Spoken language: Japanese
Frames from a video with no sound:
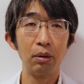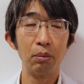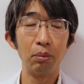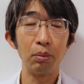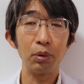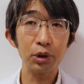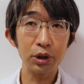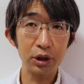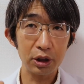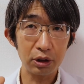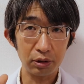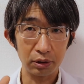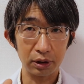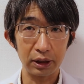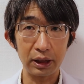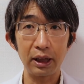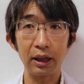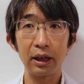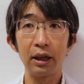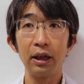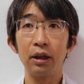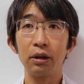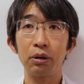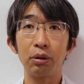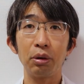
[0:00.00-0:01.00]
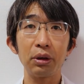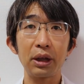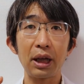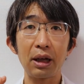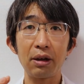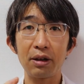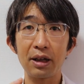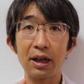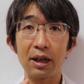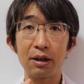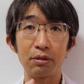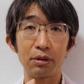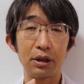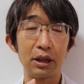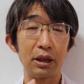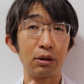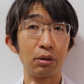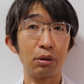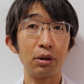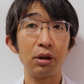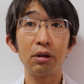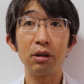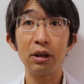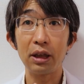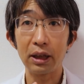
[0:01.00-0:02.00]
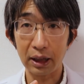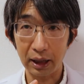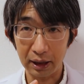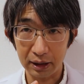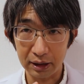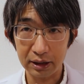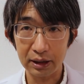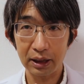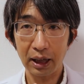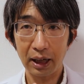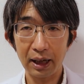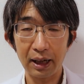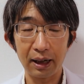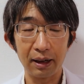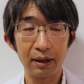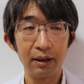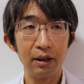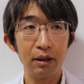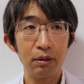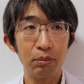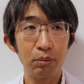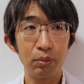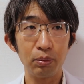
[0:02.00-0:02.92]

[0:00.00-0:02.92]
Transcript: もちろんね、トータルカロリー取りすぎたりしたら、